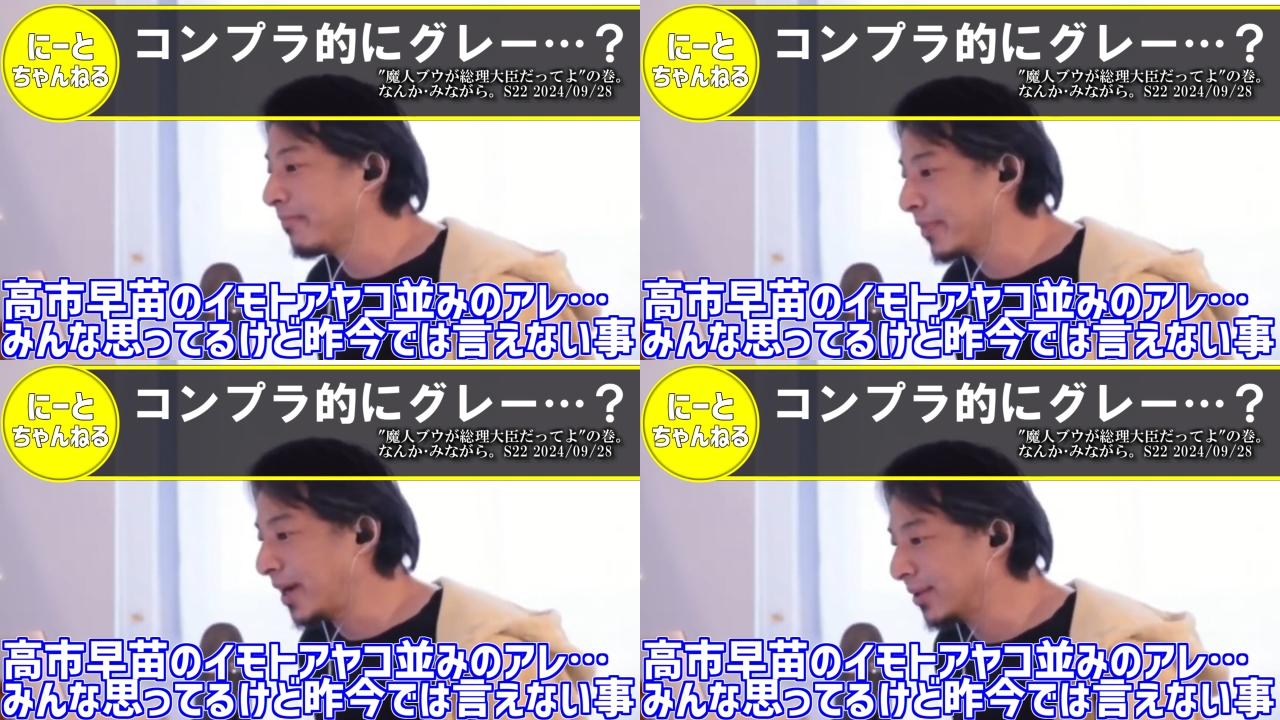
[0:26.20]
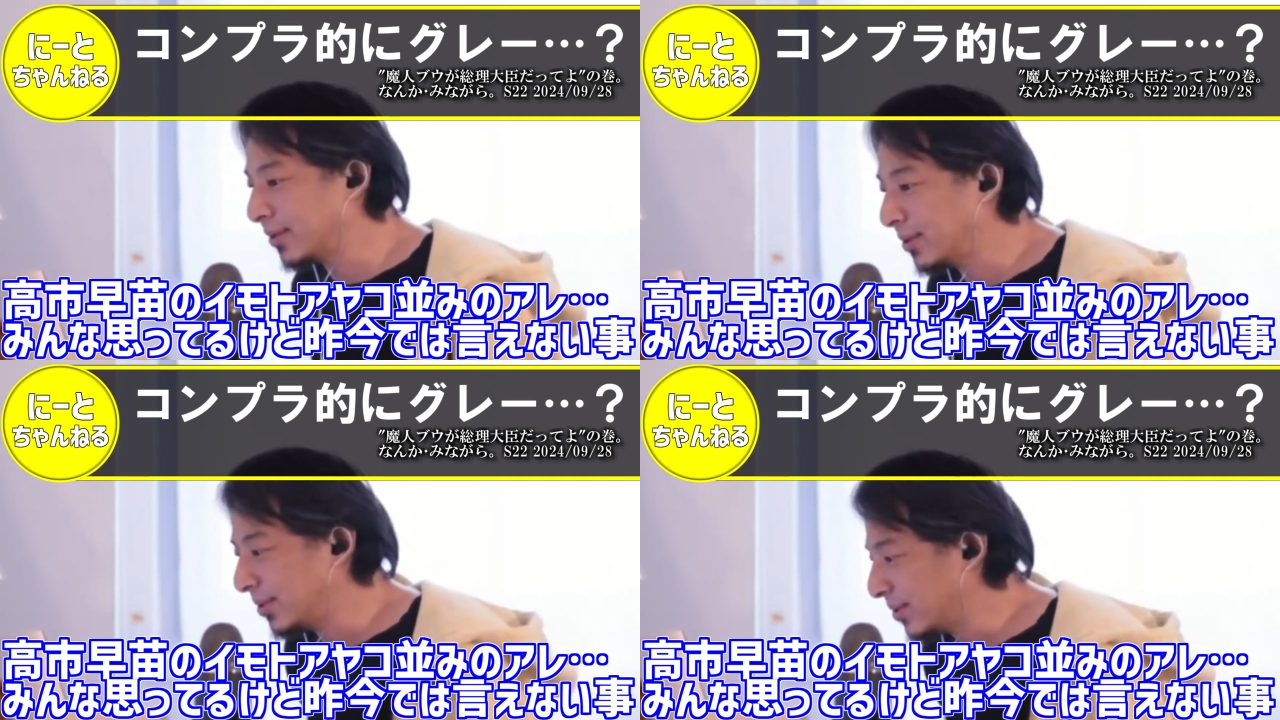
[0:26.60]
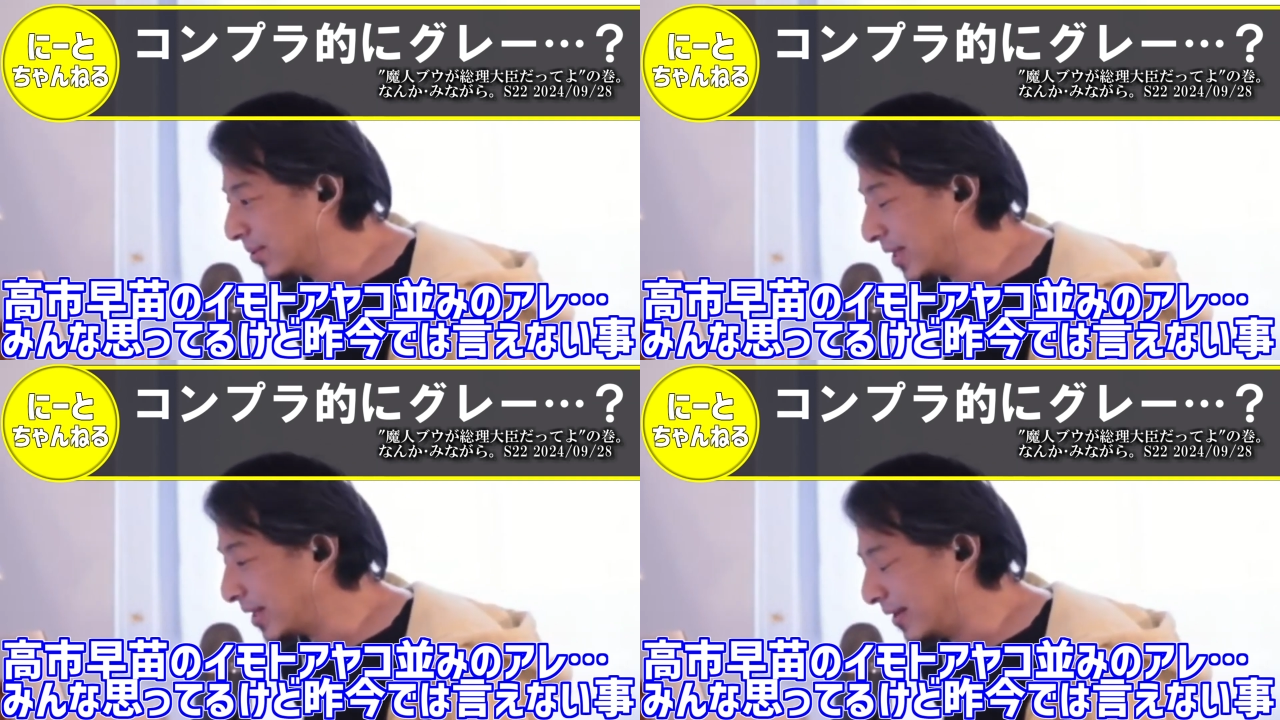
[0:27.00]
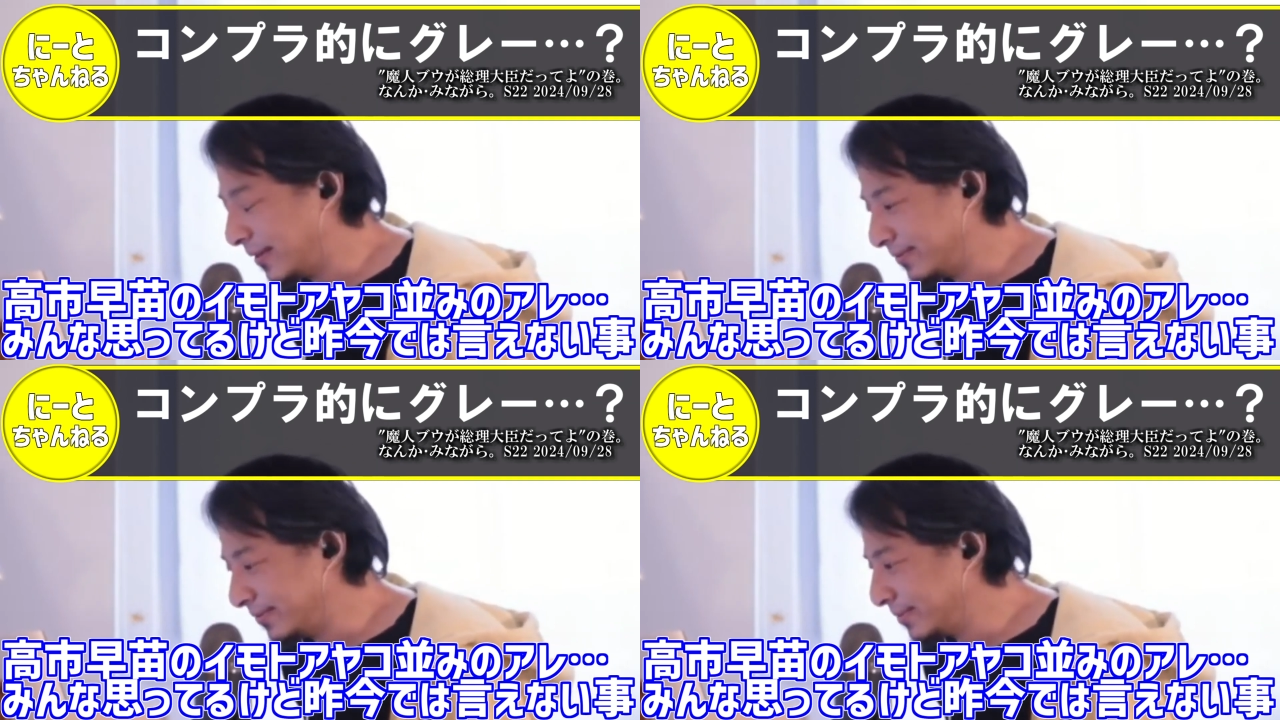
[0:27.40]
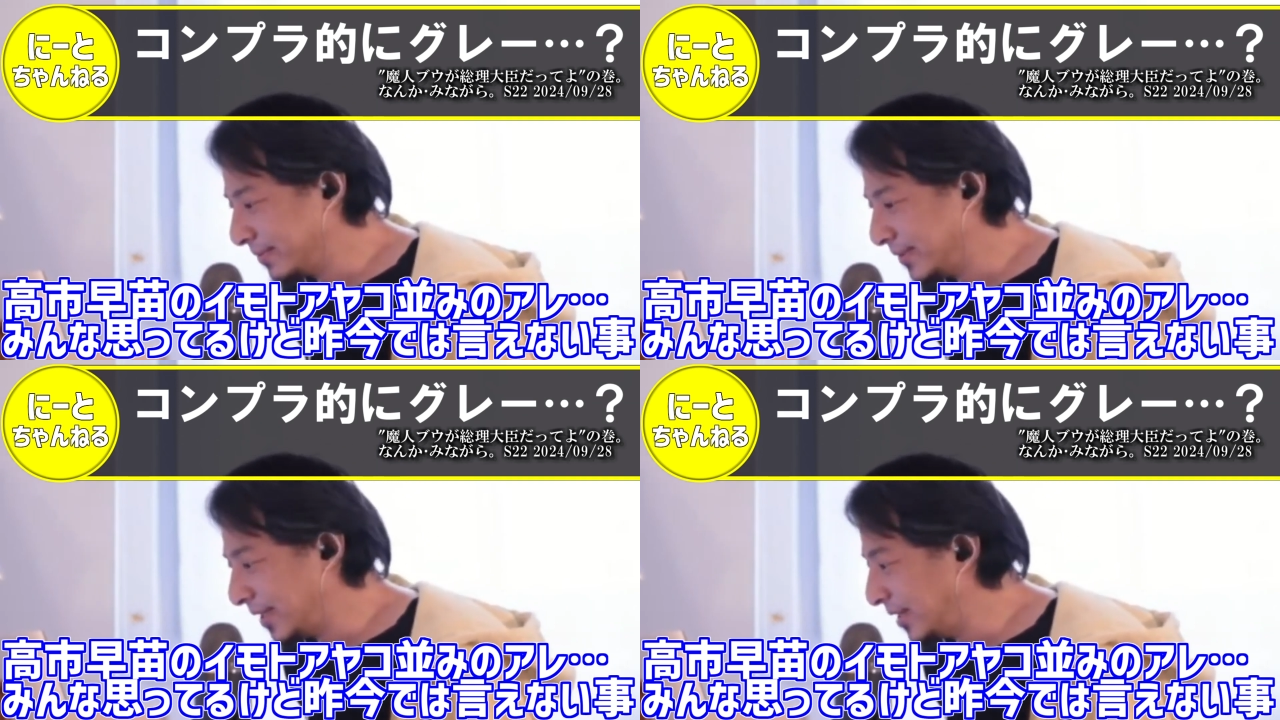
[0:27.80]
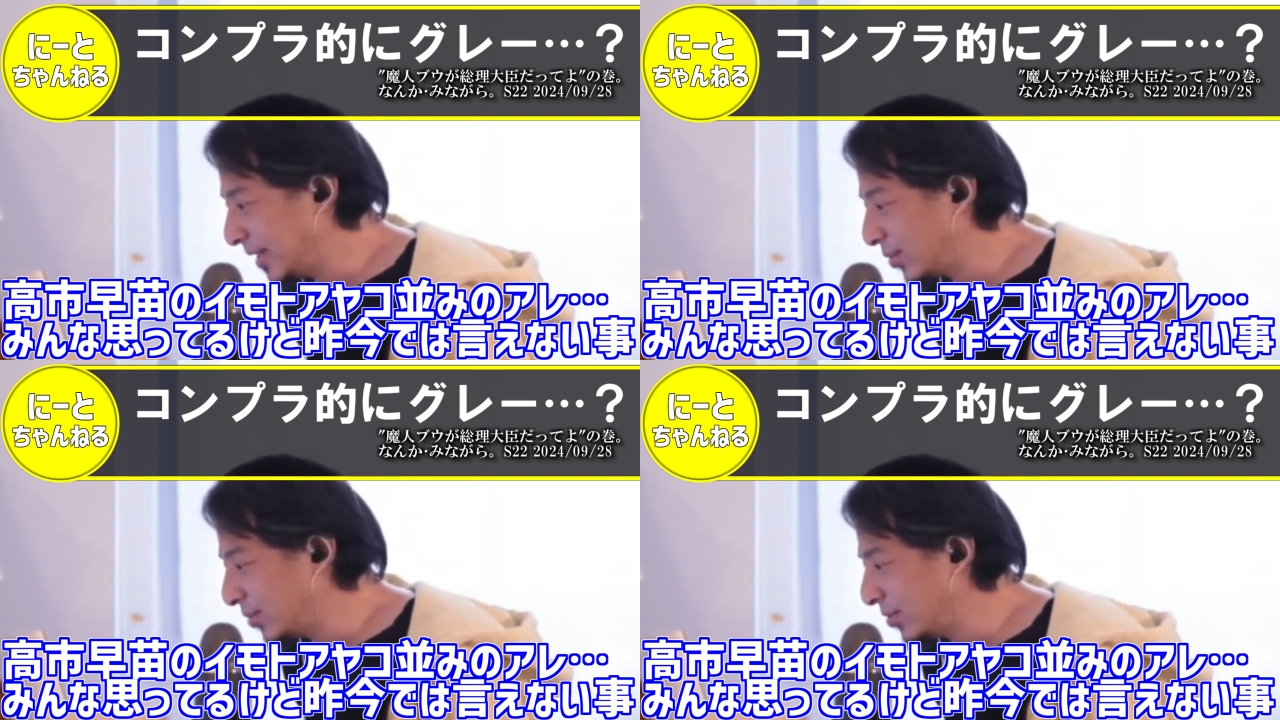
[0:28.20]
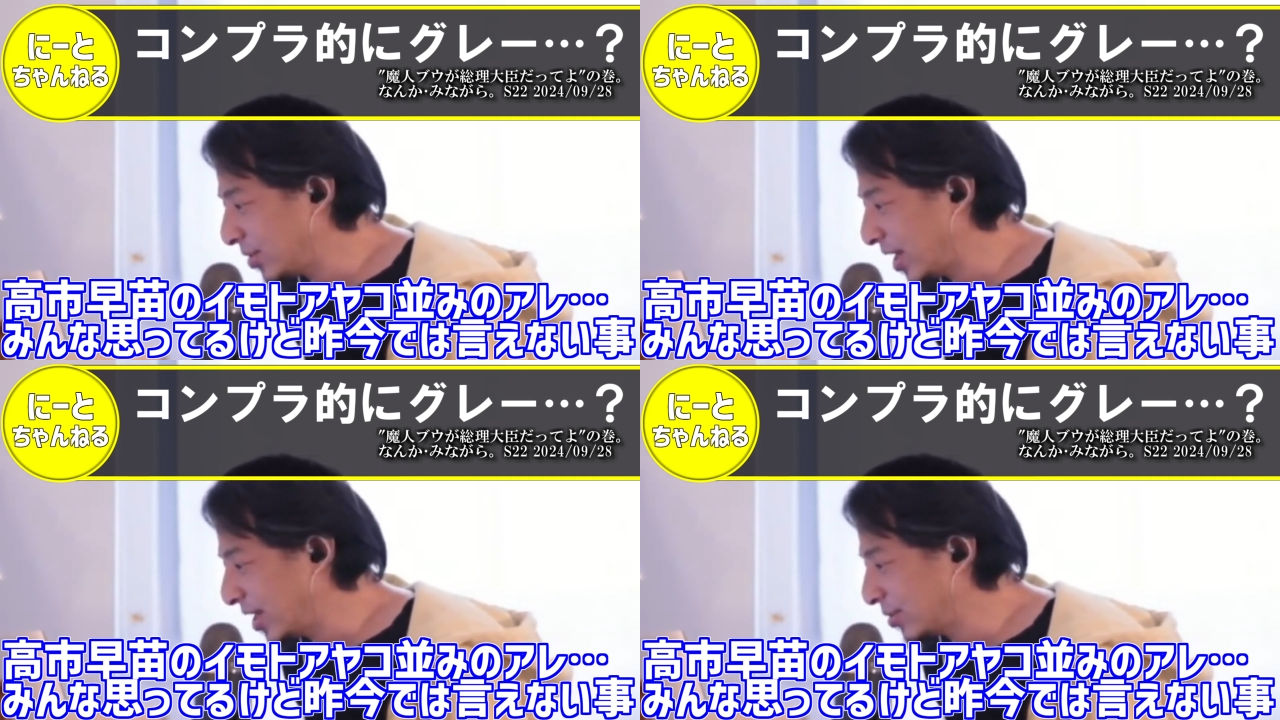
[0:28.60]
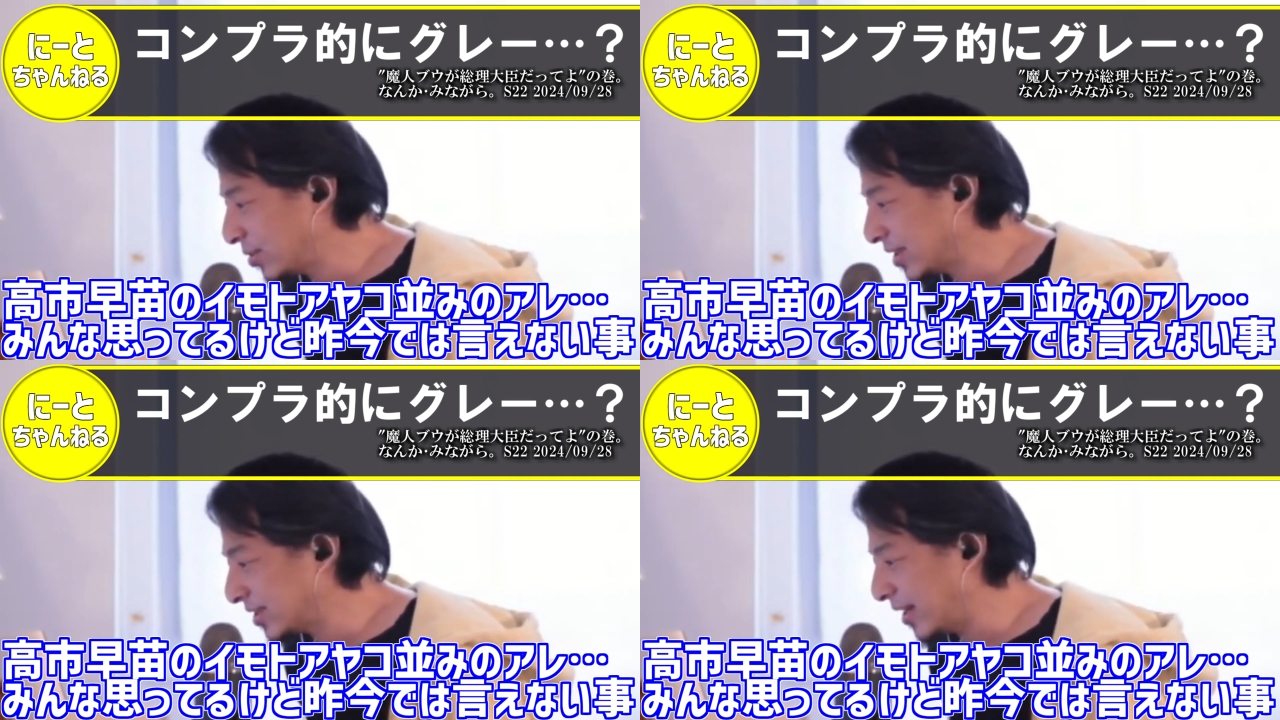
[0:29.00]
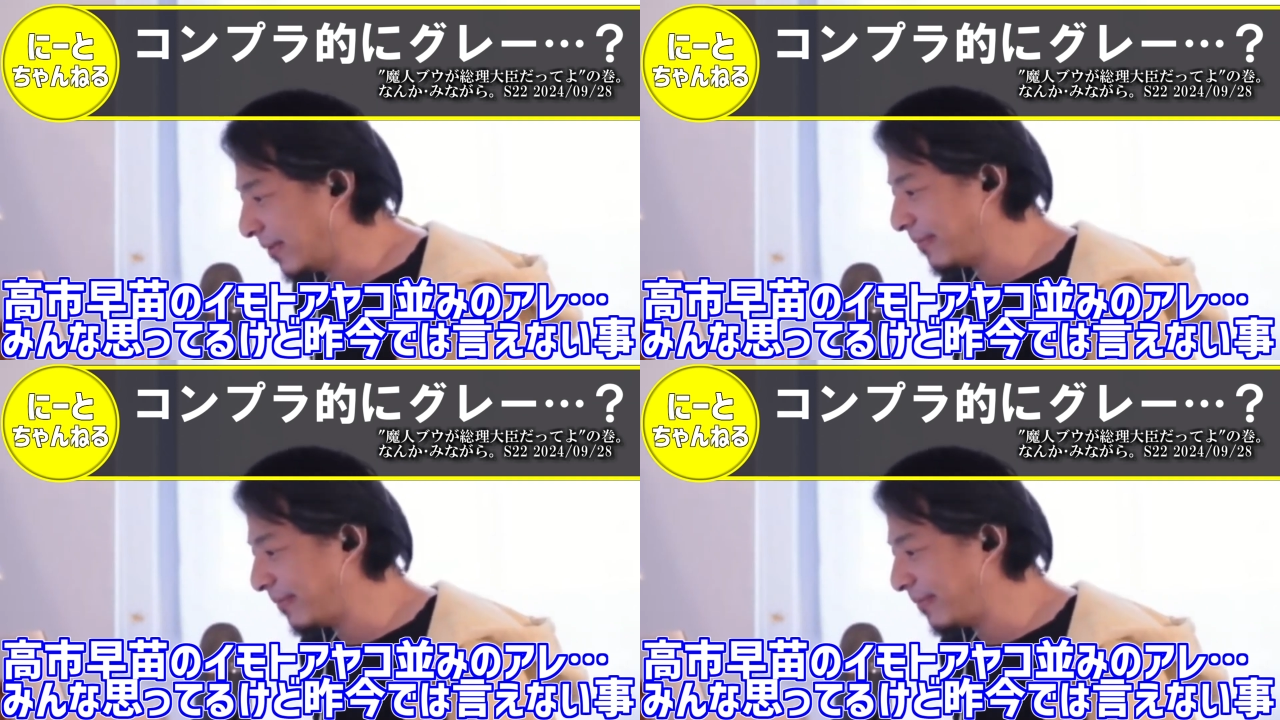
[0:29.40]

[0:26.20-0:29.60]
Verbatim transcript: えあのこうなんかね、ネトウヨ系の人たち